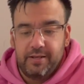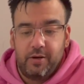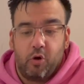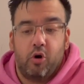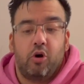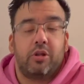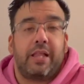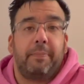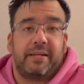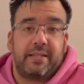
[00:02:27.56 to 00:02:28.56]
Luego
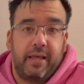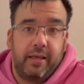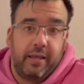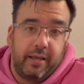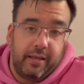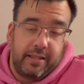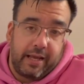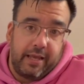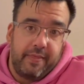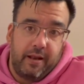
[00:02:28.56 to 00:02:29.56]
tapas de,
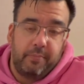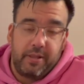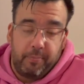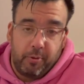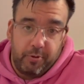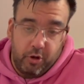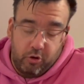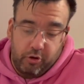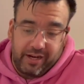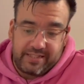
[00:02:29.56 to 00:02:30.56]
aquí, del,
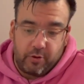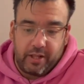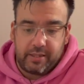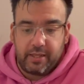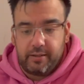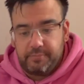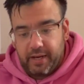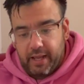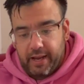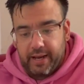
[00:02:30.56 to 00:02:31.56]
propio restaurante,
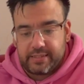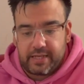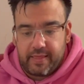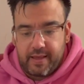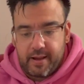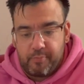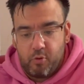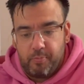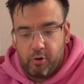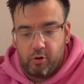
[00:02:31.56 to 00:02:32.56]
berenjena asada,
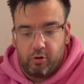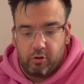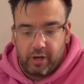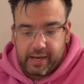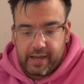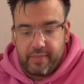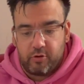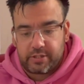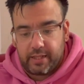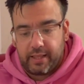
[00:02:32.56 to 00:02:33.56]
pulpo
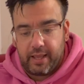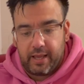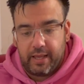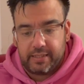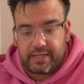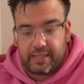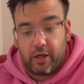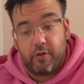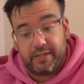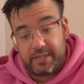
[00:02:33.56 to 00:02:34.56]
lacado, eh,
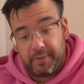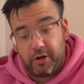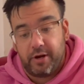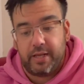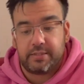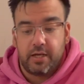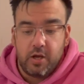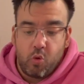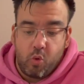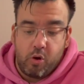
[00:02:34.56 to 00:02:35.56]
salteado de chipirones,
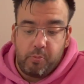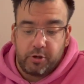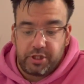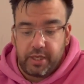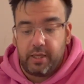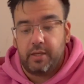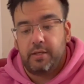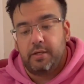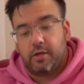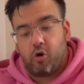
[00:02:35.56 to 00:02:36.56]
huevo poché,
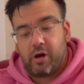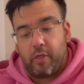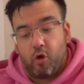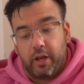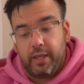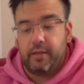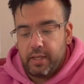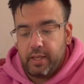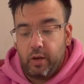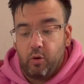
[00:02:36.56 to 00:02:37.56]
cocadoli
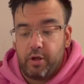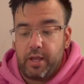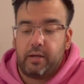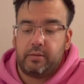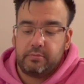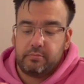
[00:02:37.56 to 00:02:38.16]
y luego ya